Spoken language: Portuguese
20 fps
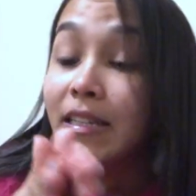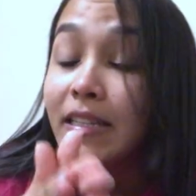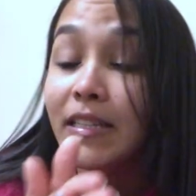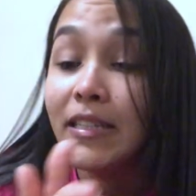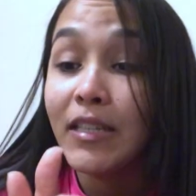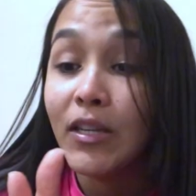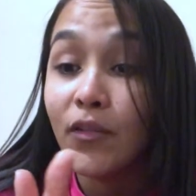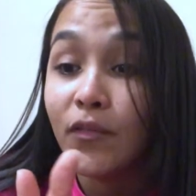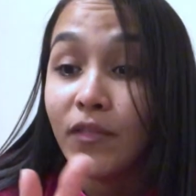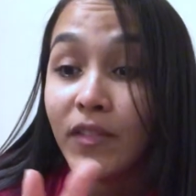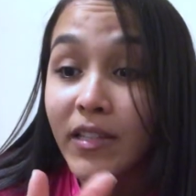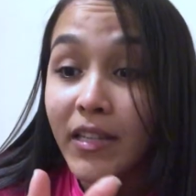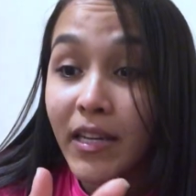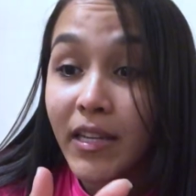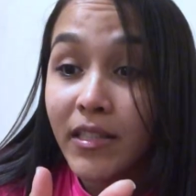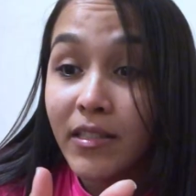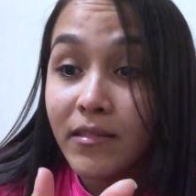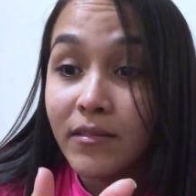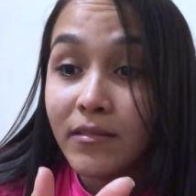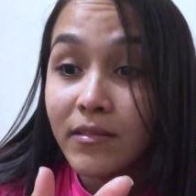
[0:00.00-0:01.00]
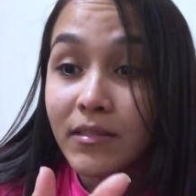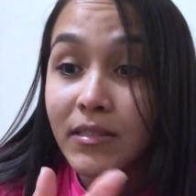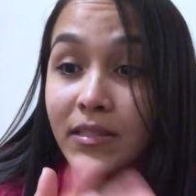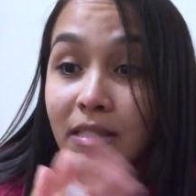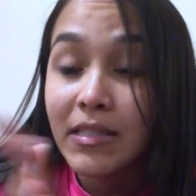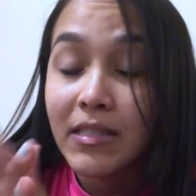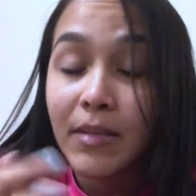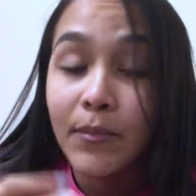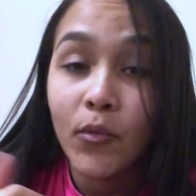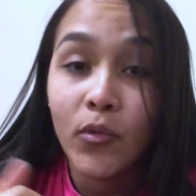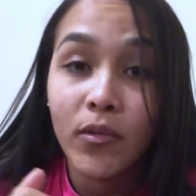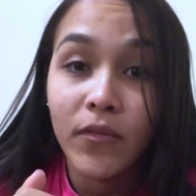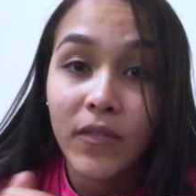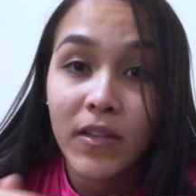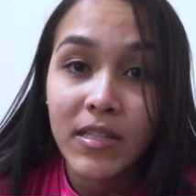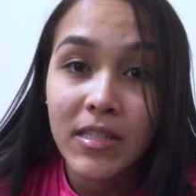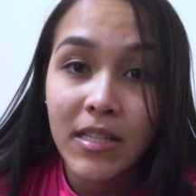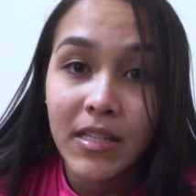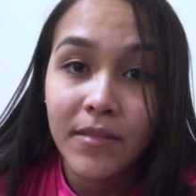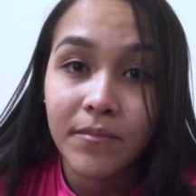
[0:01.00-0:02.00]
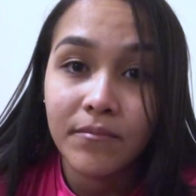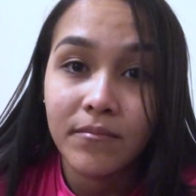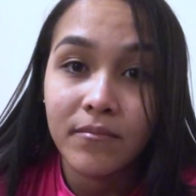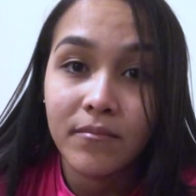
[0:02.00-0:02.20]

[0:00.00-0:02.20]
E eu fiquei sem saber o que fazer.